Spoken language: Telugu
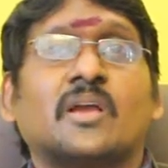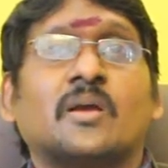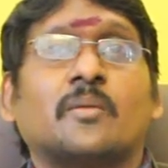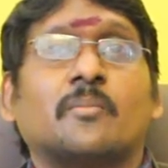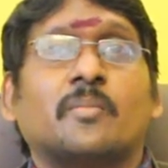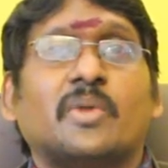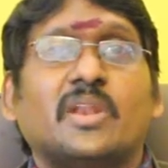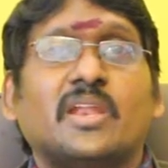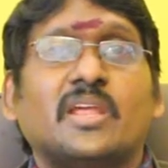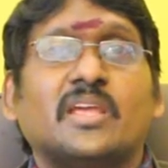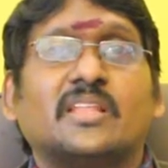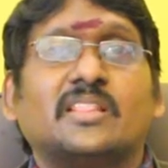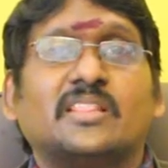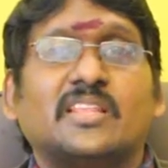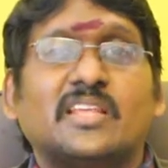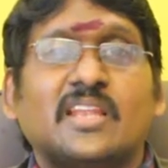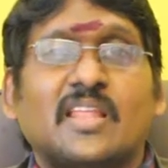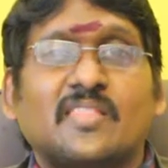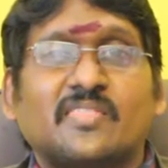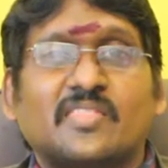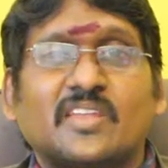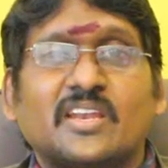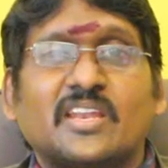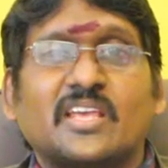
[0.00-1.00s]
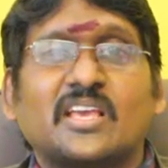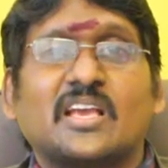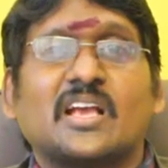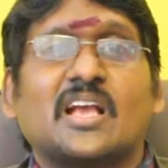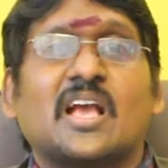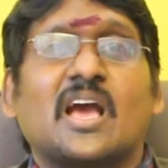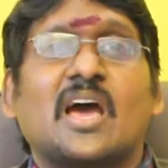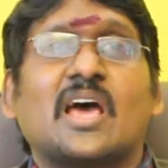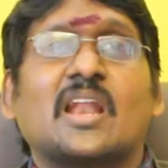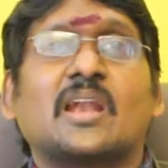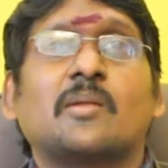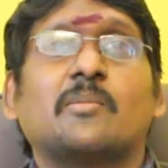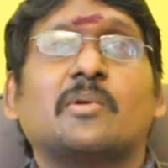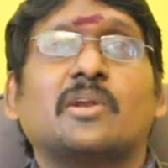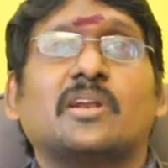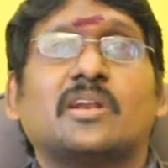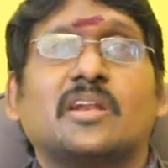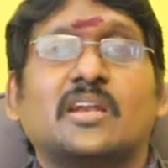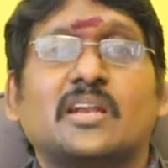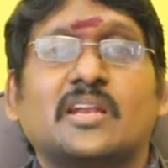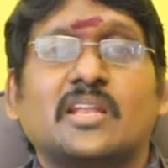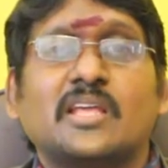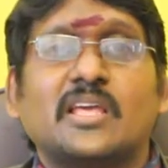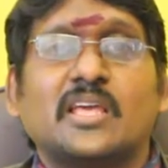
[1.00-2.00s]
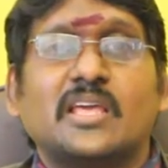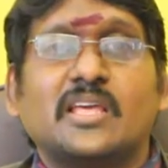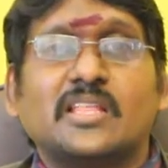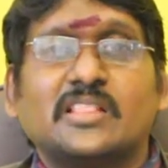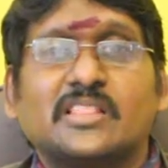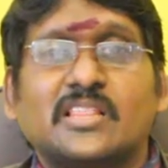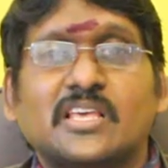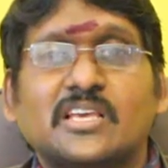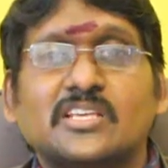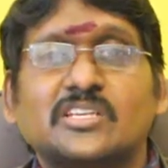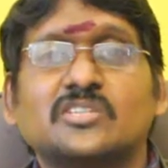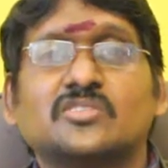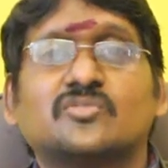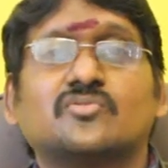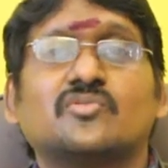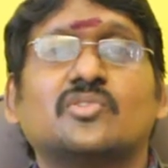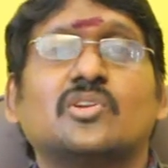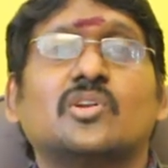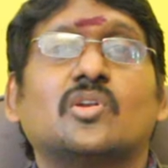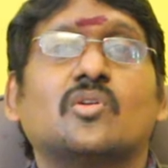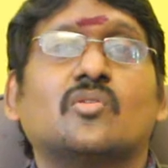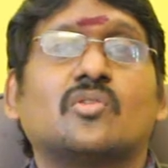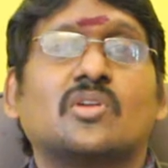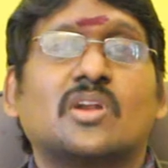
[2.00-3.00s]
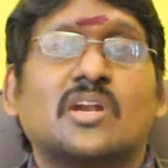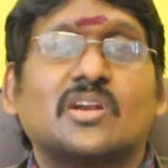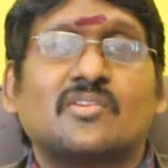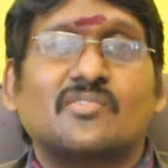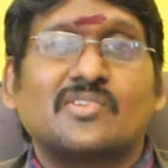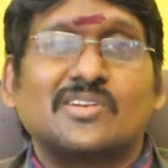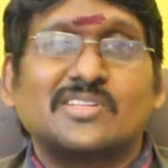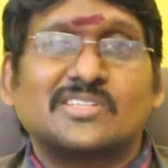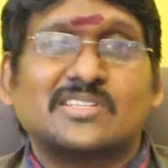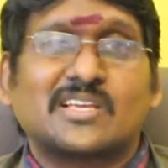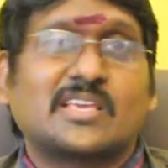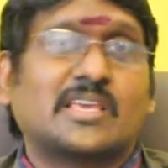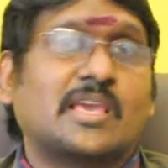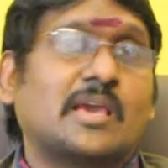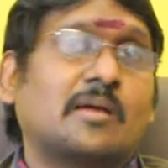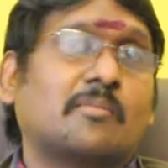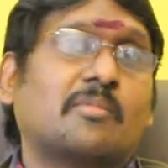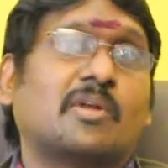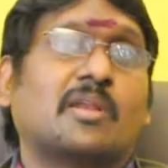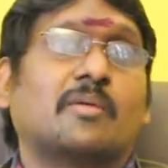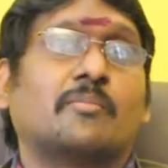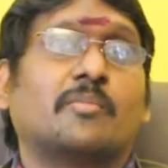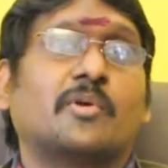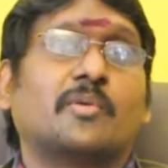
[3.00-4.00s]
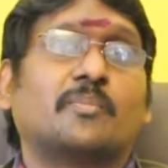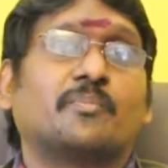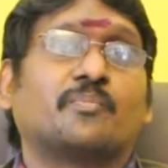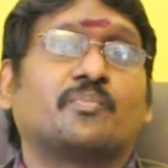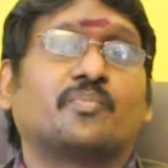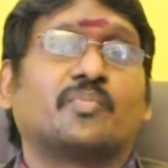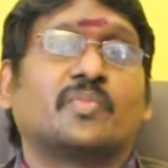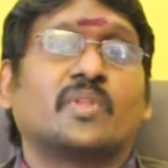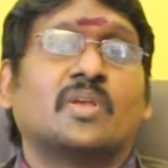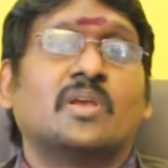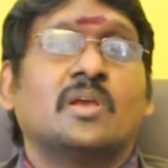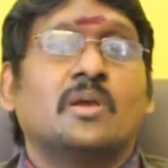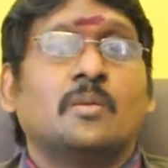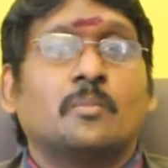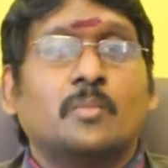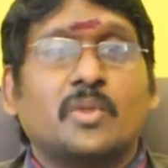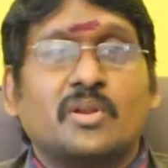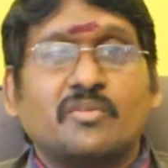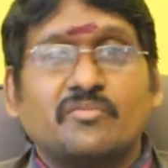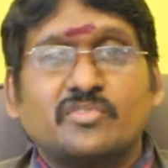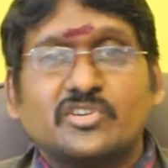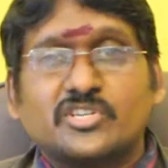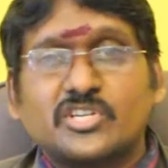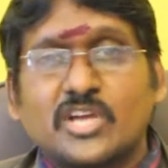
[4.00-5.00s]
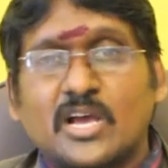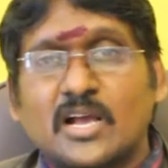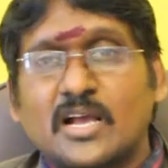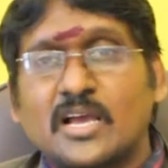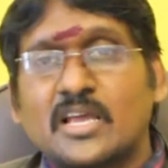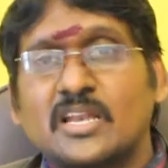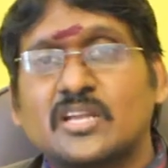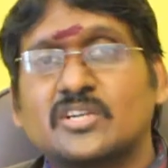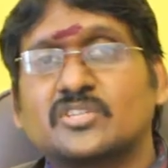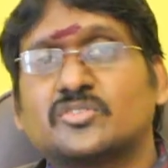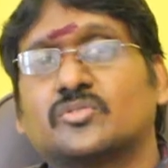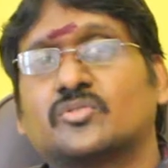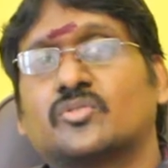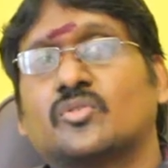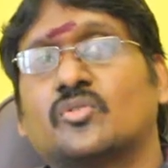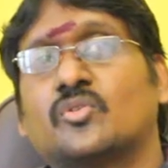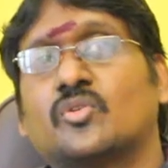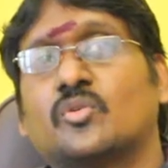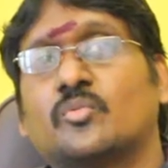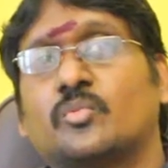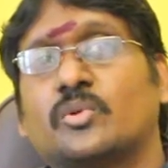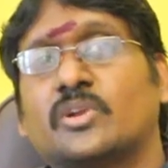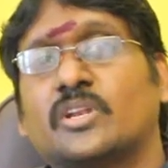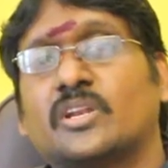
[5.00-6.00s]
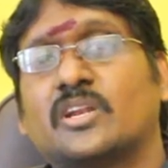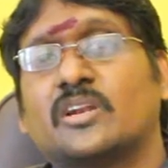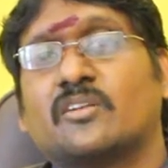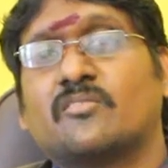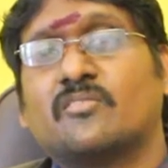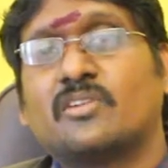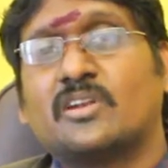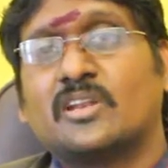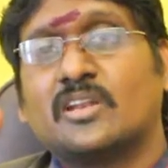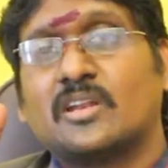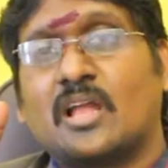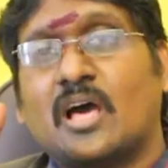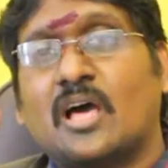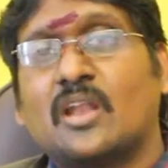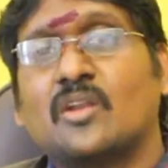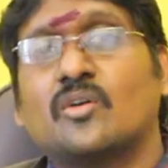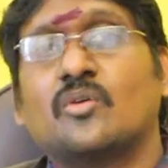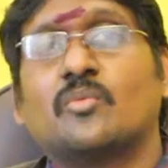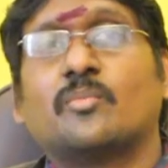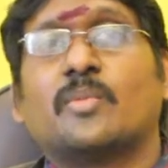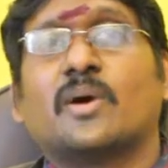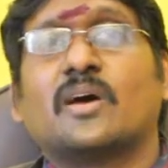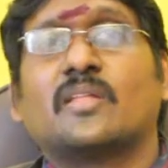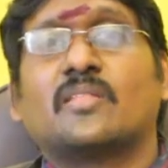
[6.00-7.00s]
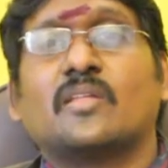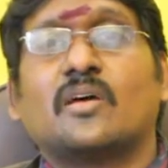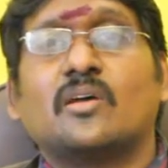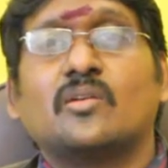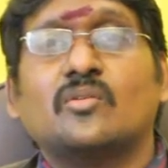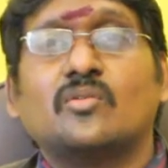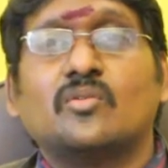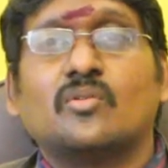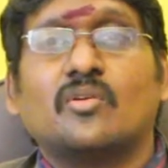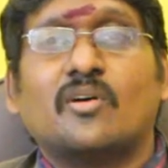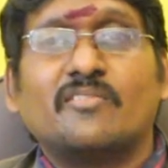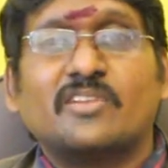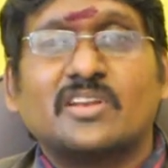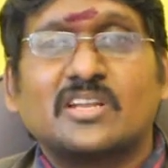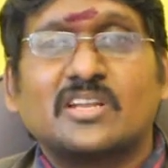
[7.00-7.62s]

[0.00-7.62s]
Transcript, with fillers: మరి దీని అంతటికి కారణం ఏంటంటే తేజస్వినిలో ఉన్నటువంటి సంఖ్యాబలమే మరి విశాఖ నక్షత్రంలో పుట్టినటువంటి నాలుగు పాదాలు అవి